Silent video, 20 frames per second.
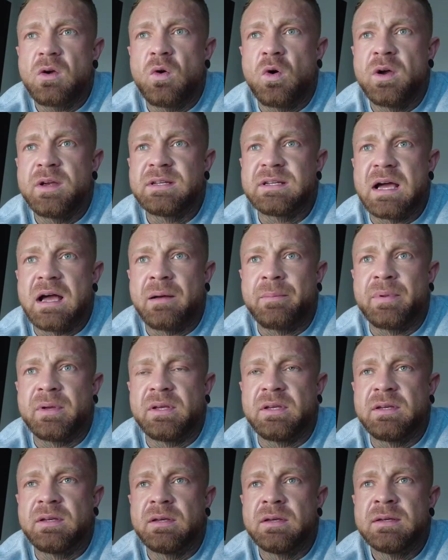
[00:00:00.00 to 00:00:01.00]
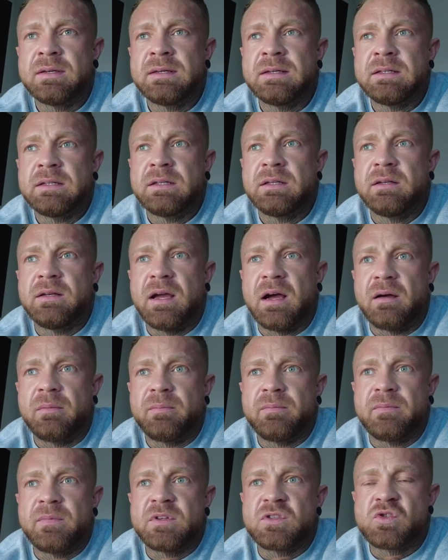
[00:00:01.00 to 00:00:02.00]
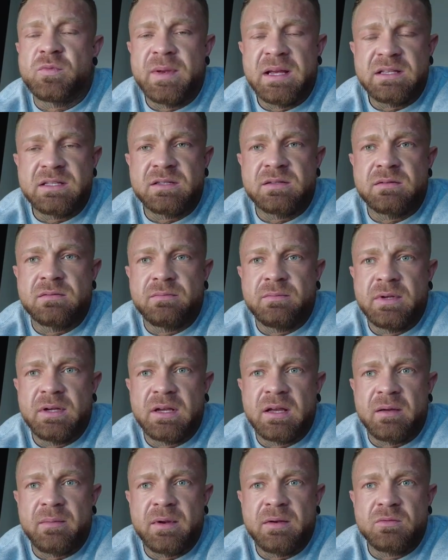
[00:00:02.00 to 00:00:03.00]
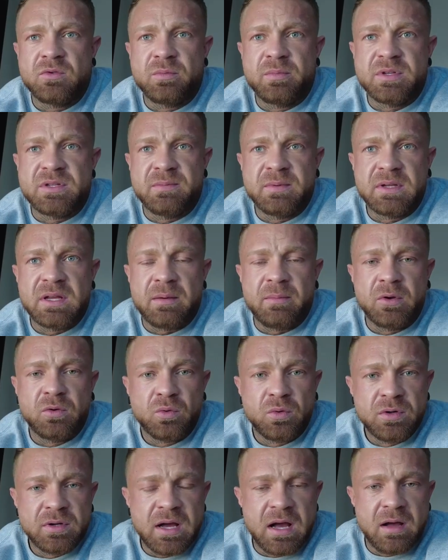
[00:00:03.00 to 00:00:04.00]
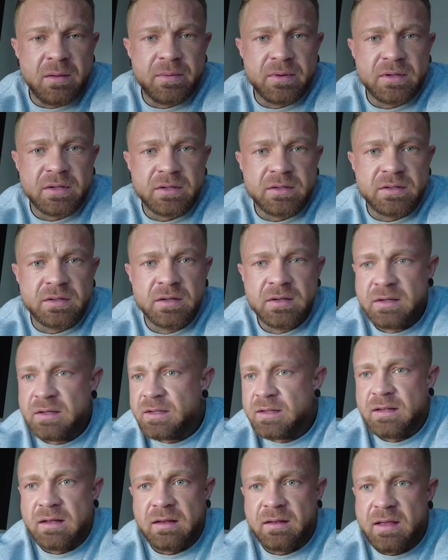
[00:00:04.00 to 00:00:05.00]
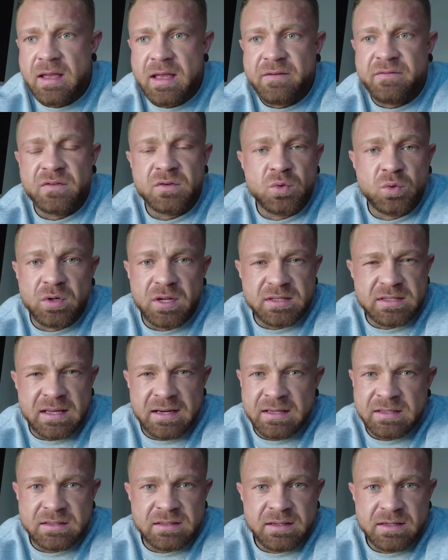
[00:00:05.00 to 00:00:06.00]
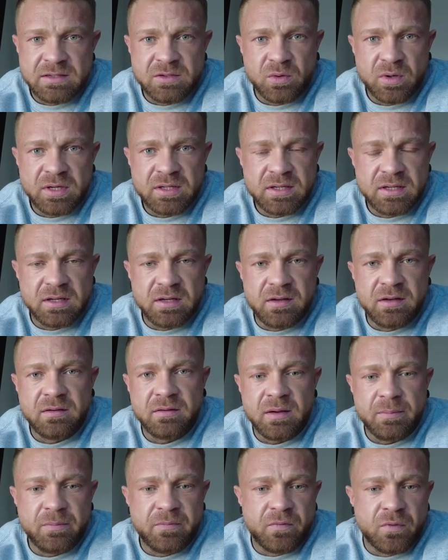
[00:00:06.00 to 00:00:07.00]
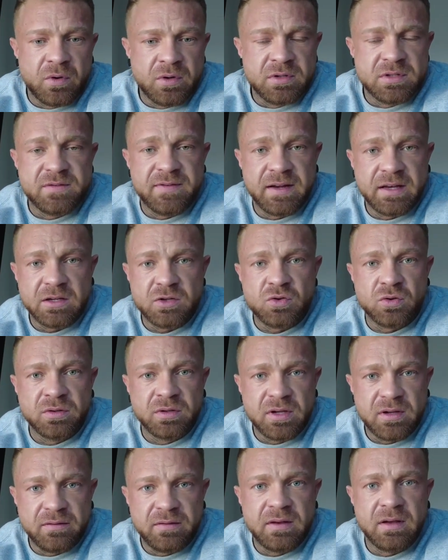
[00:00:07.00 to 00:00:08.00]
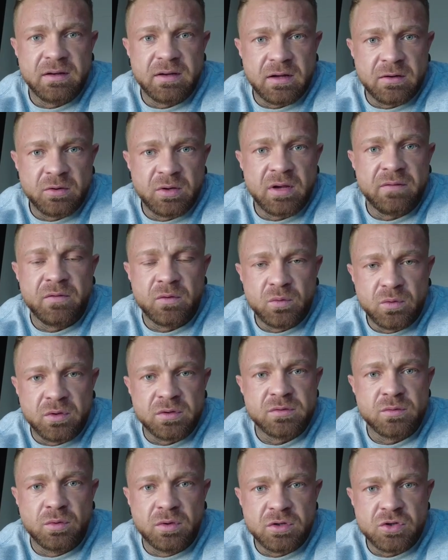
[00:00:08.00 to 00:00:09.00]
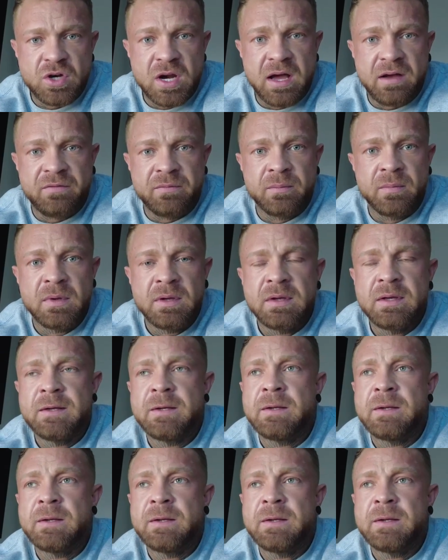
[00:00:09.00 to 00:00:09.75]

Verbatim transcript: Heute habe ich ja, mit Schmerzmedikamenten, so ein bisschen mit Tramadol gearbeitet. Helfen tut das alles nicht so richtig. Ich habe vorhin zwei, drei Stunden gedacht, dadurch einfach nur ganz gut geschlafen.